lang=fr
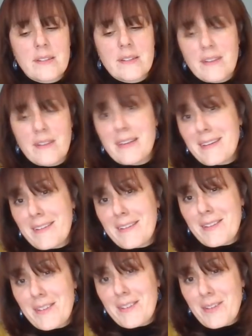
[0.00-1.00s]
avec
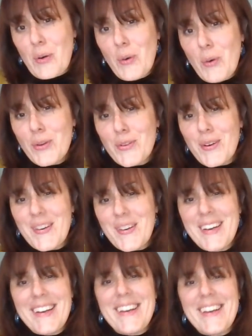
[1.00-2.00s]
l'autre,
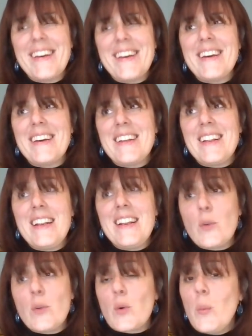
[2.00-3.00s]

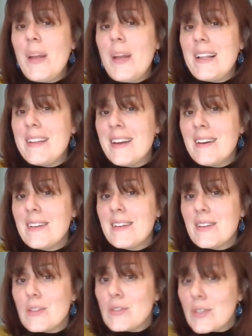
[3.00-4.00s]
de couper les liens
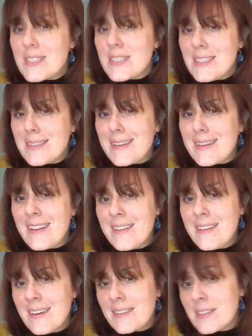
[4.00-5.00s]
toxiques, les
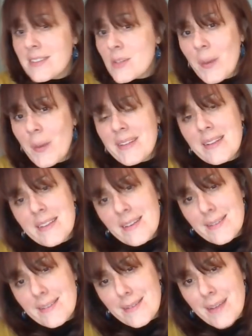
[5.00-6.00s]
liens qui ne sont pas des
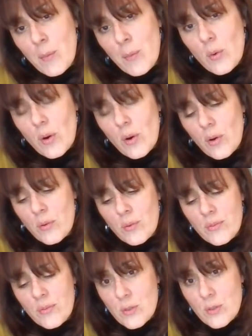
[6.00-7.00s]
liens d'amour. Quand
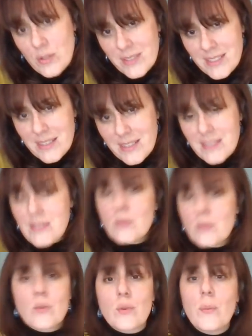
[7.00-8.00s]
on fait ce genre d'exercice, on
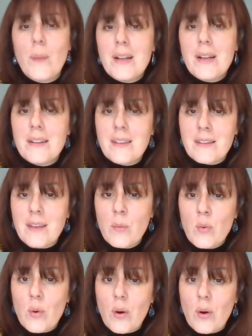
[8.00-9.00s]
ne coupe pas les liens
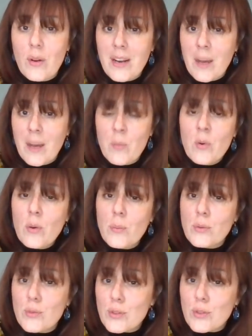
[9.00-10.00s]
d'amour. L'amour
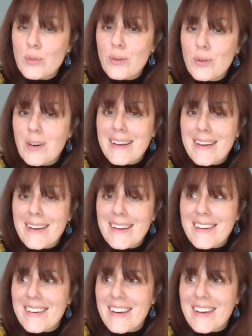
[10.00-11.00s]
peut toujours
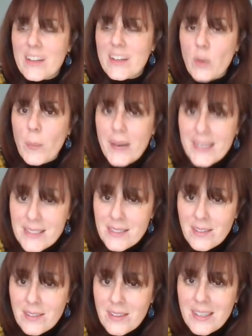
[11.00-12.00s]
être
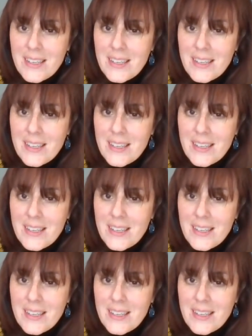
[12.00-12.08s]
présent.